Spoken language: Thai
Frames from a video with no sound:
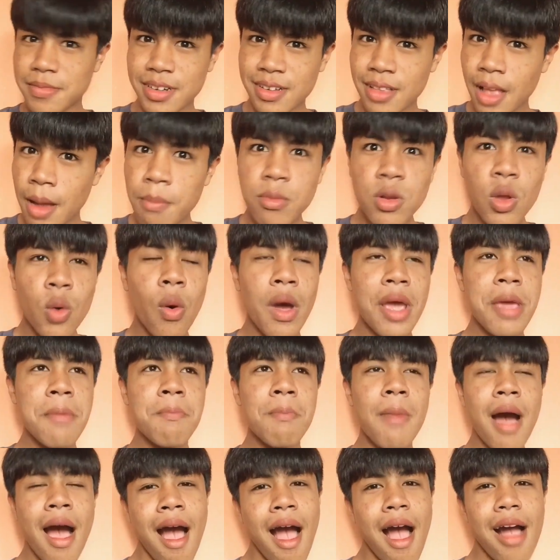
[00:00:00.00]
ร่ำรวย
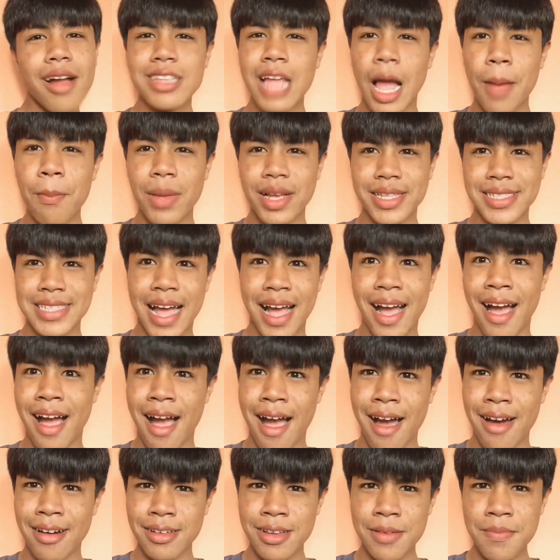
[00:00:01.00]
มากทำอสัง
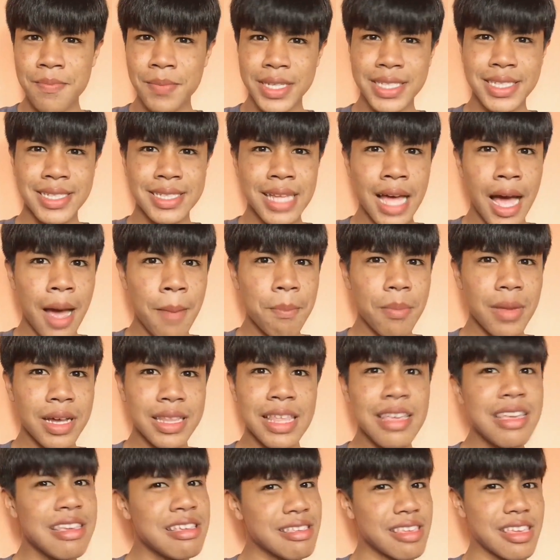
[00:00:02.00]
หาริมทรัพย์อะไร
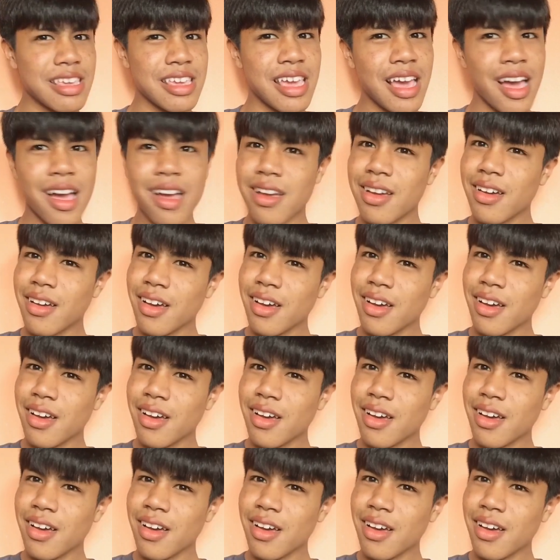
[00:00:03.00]
อย่างเงี้ย